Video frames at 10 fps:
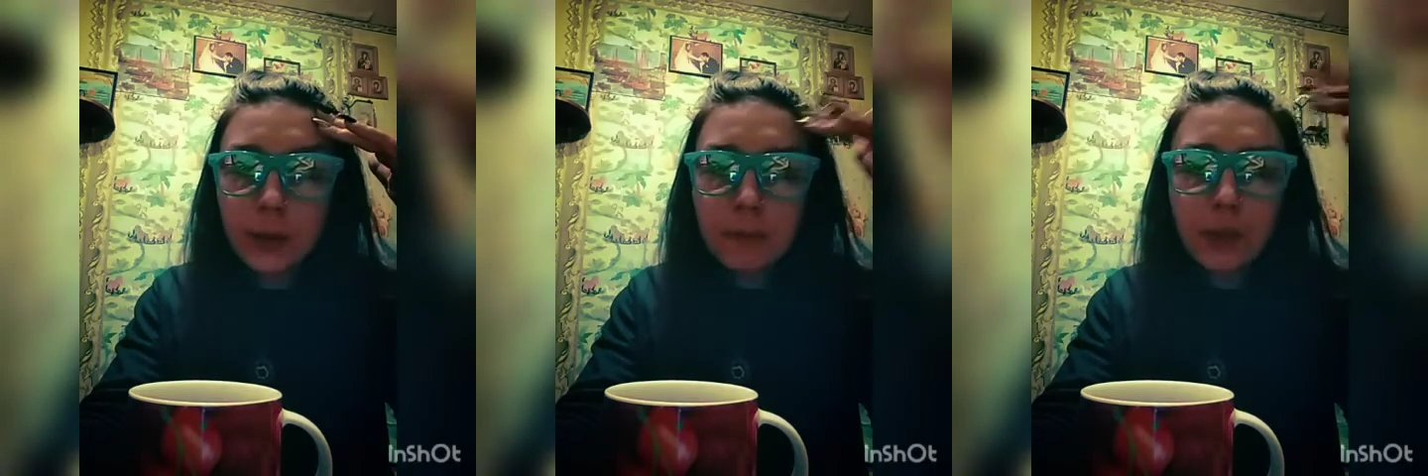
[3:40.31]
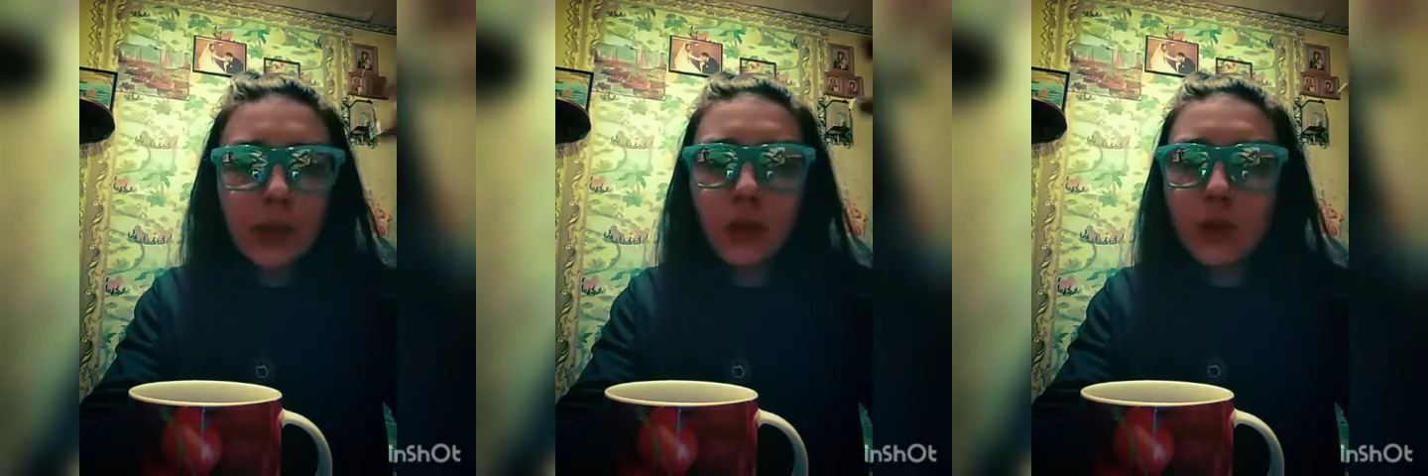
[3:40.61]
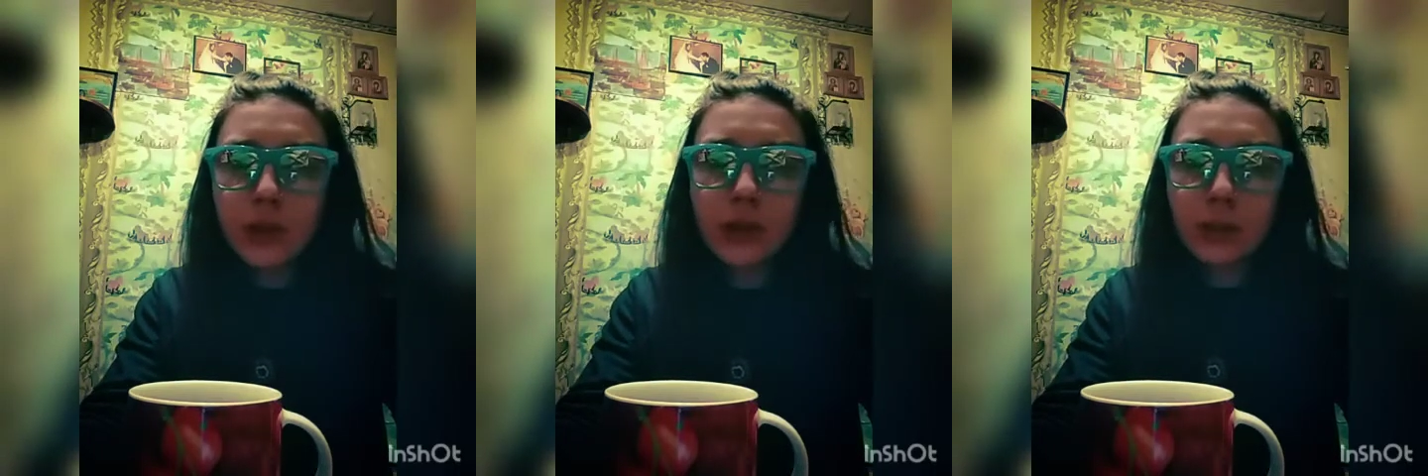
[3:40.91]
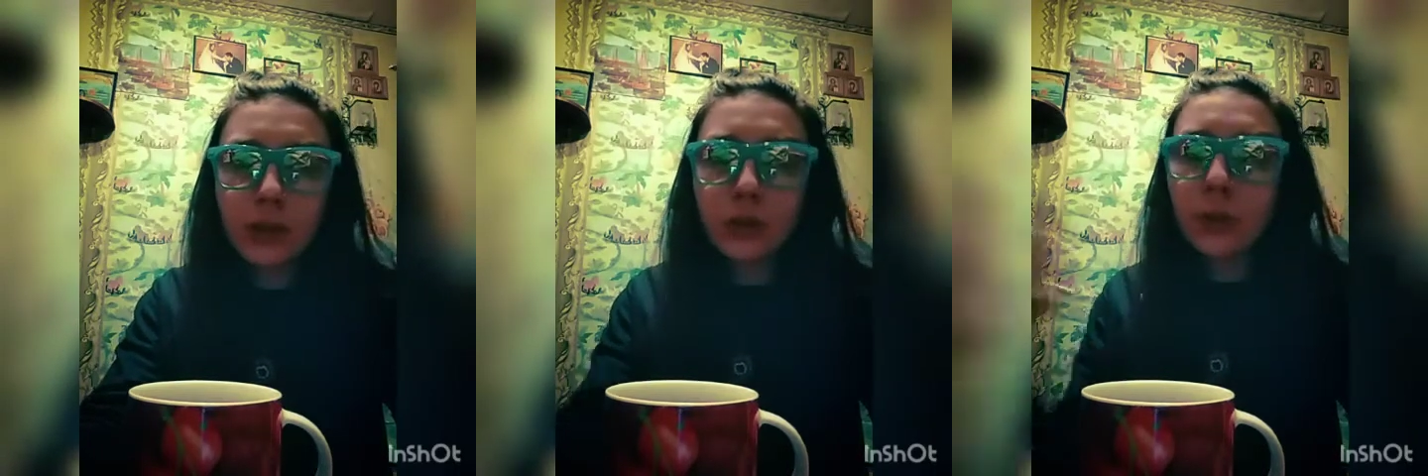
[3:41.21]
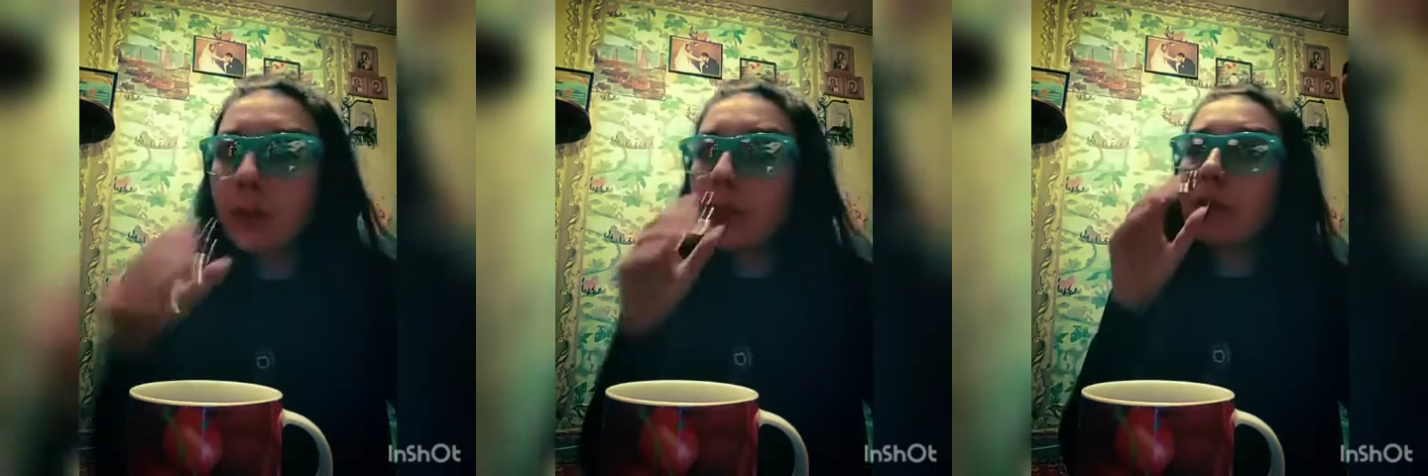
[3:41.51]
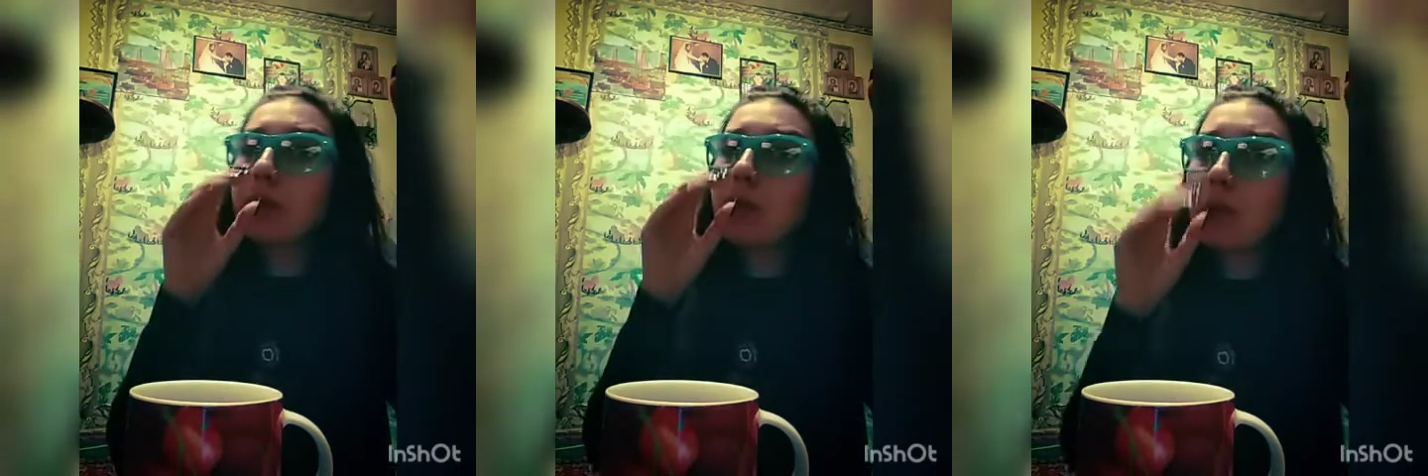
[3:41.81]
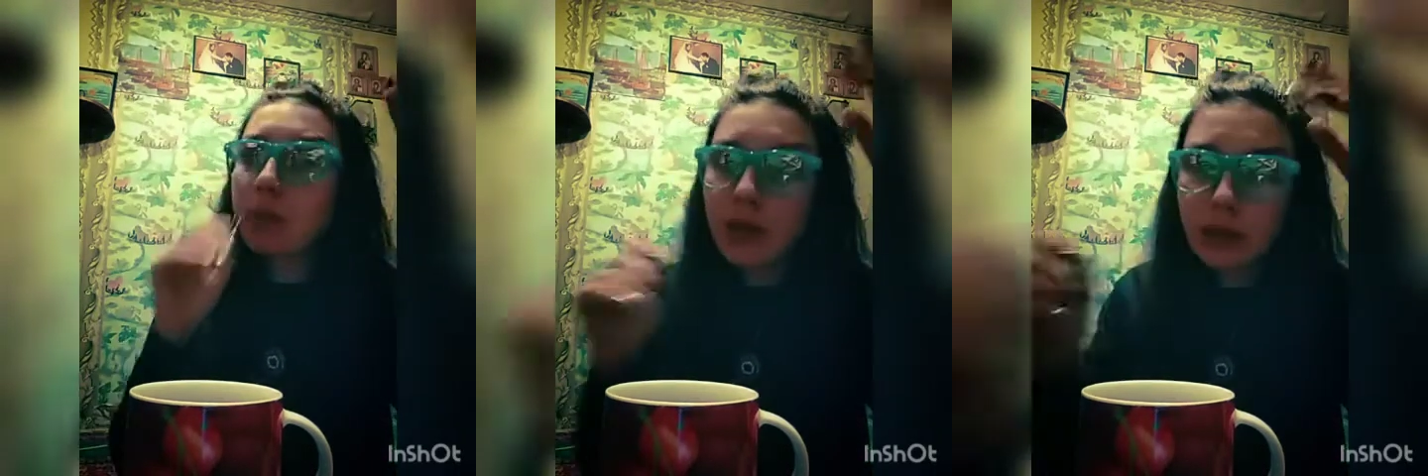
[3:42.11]
У меня такого не было, чтобы
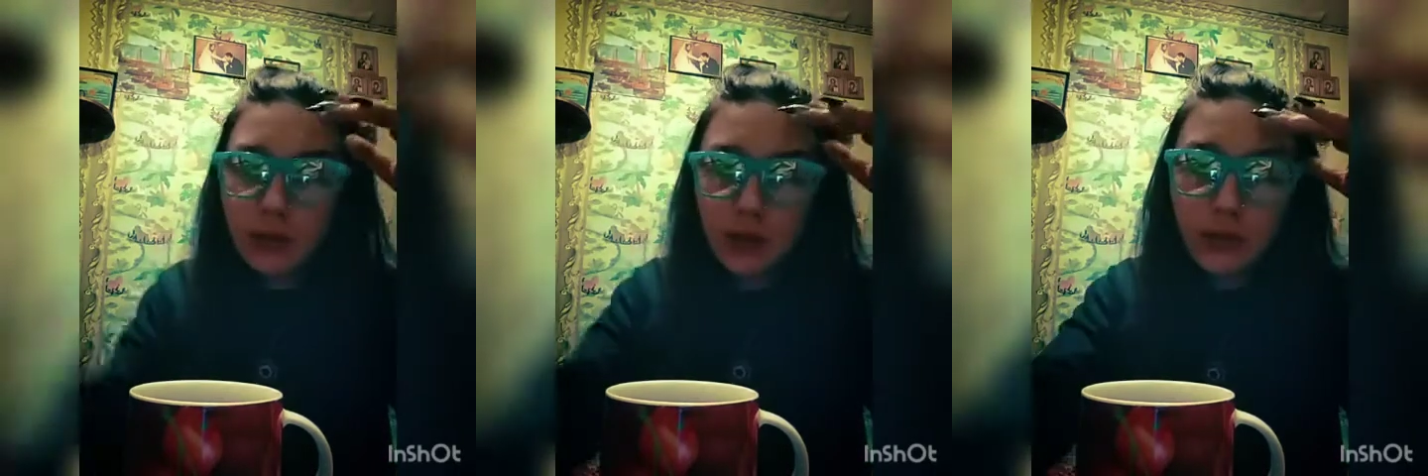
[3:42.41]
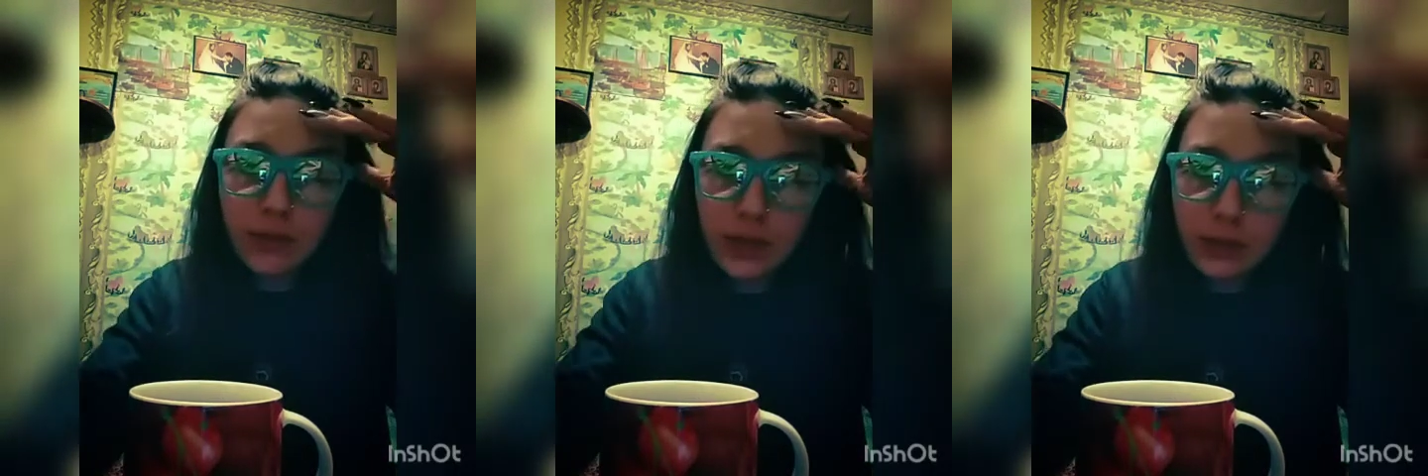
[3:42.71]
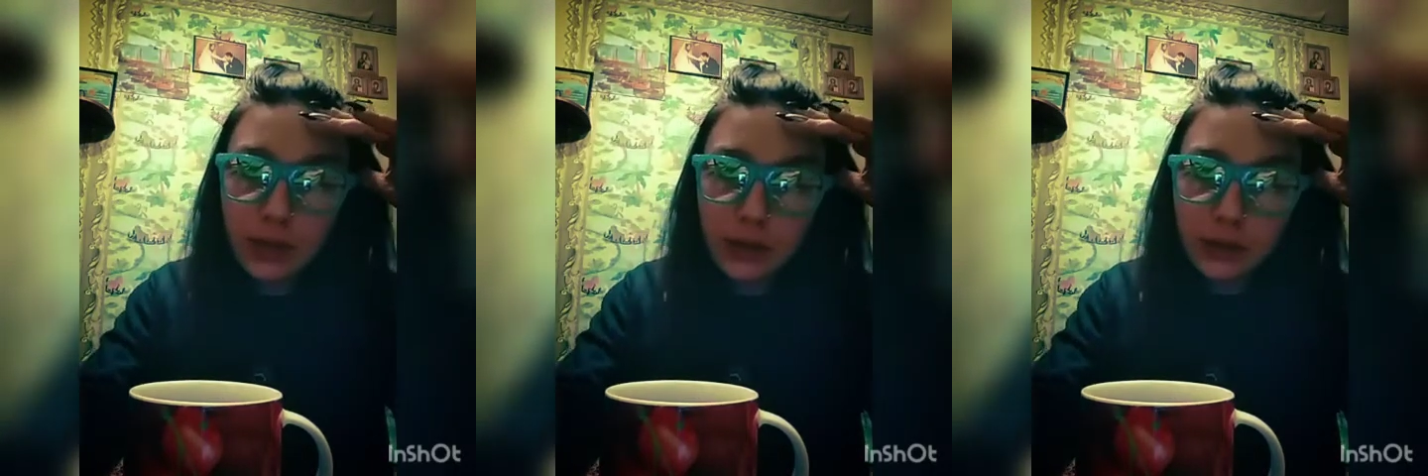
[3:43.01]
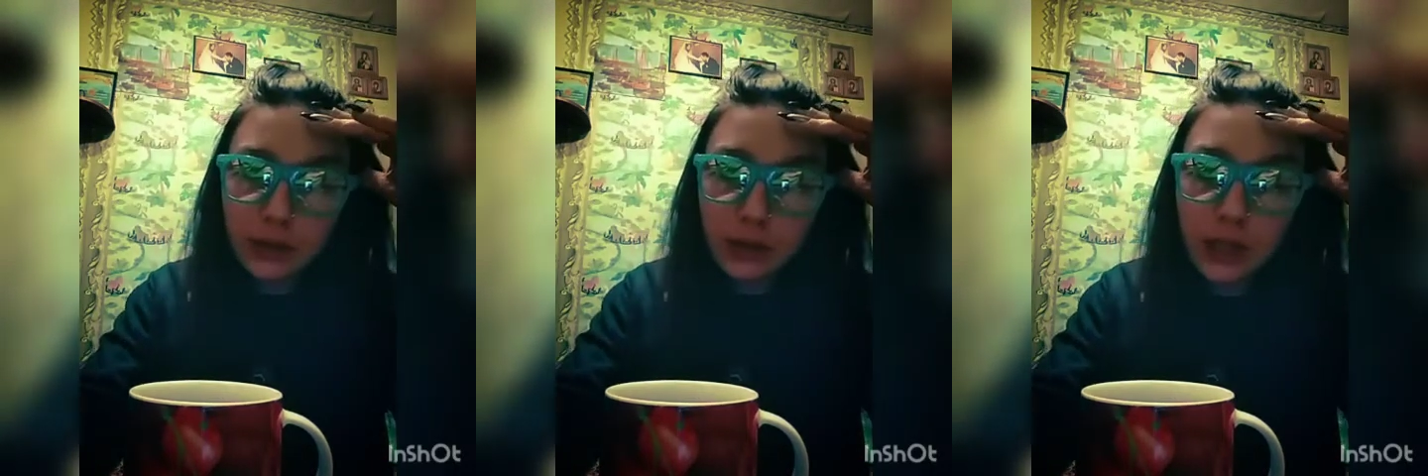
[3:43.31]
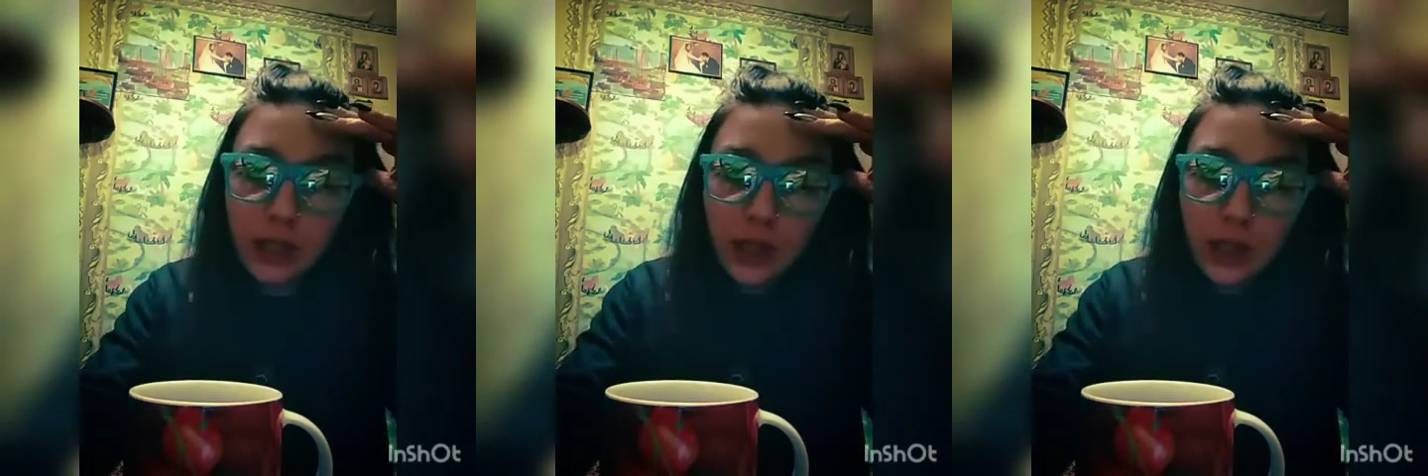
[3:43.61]
и, и выхлебала все, да.